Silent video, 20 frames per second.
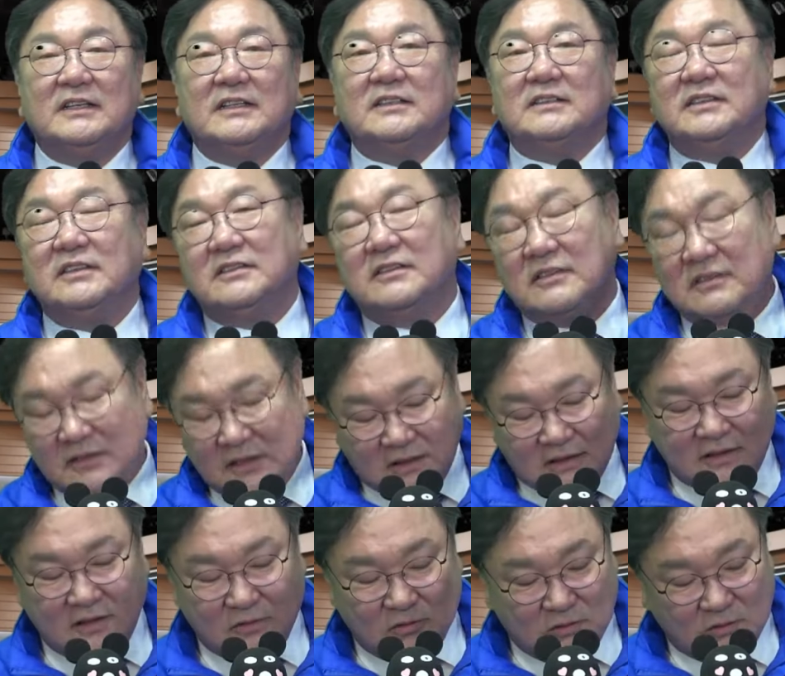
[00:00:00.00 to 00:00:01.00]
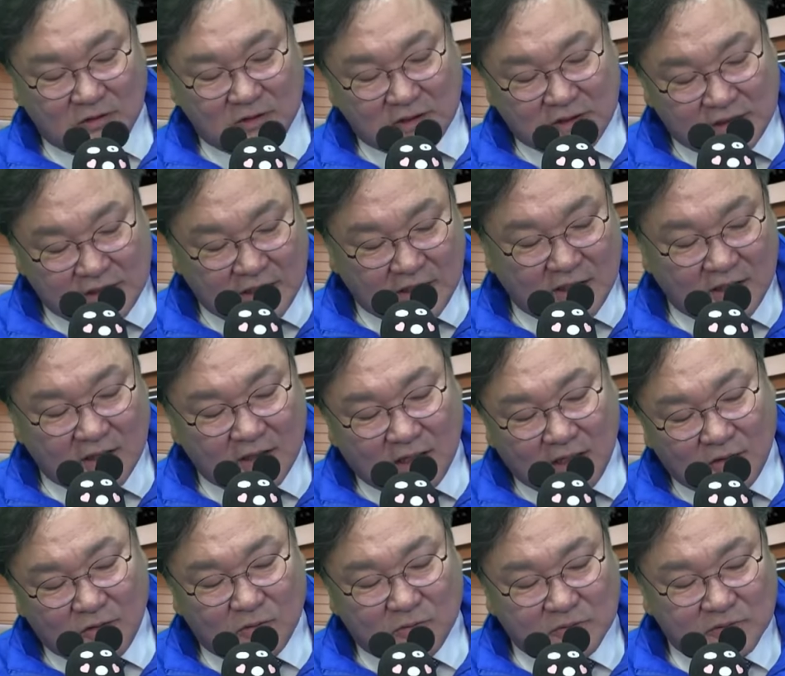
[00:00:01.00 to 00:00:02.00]
근데 저는 딱 선거는
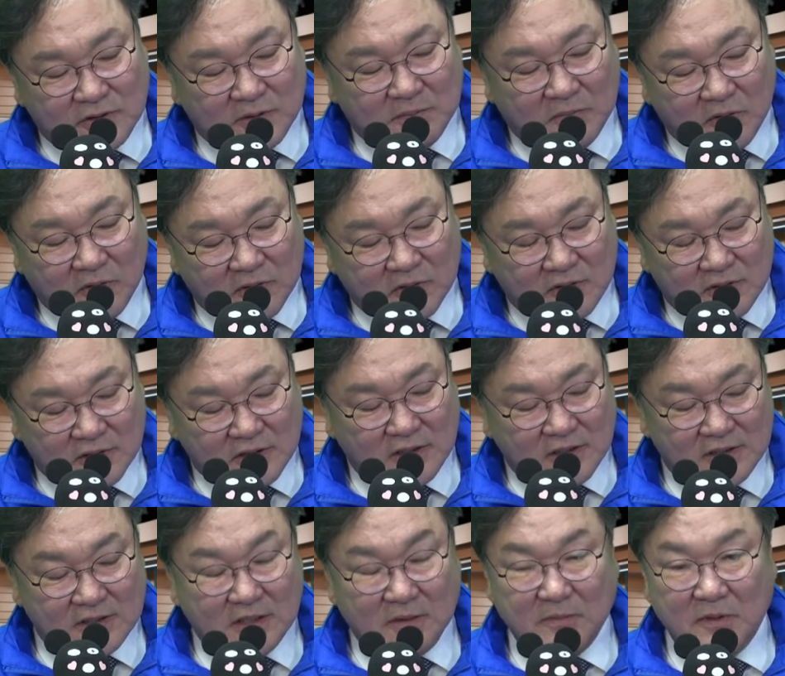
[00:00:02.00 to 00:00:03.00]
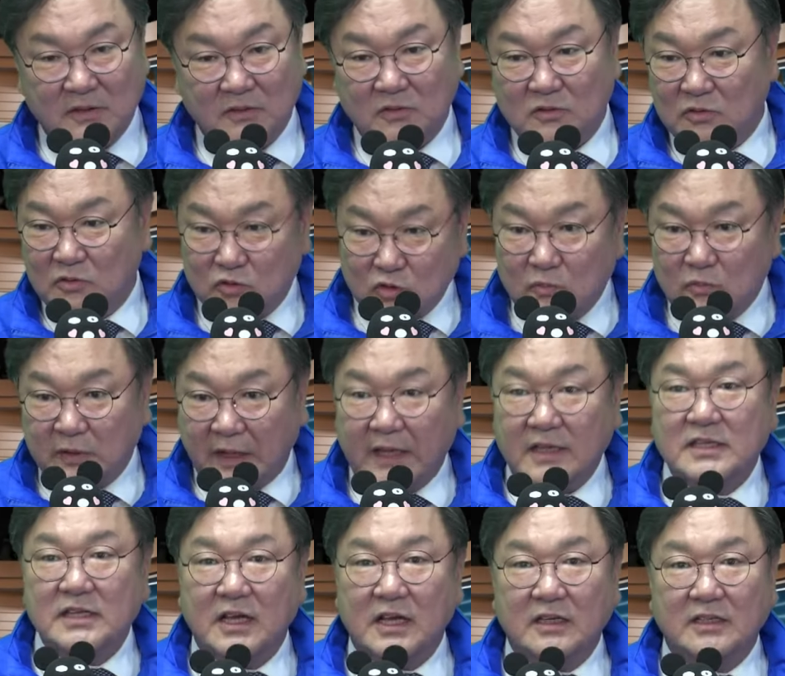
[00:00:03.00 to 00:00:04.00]
시작하고부터 뭐를 느꼈냐면, 좀
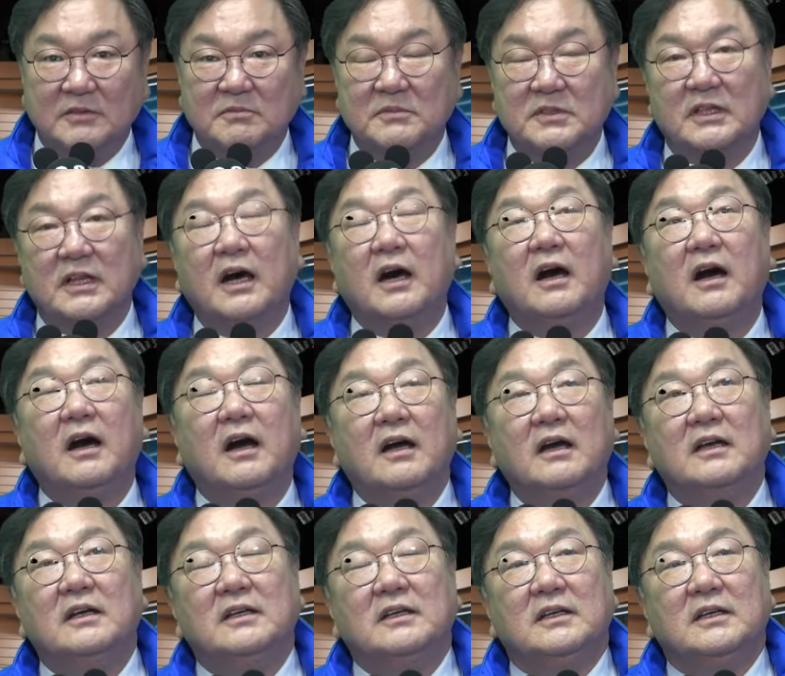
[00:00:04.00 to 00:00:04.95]
된 이야기입니다. 네.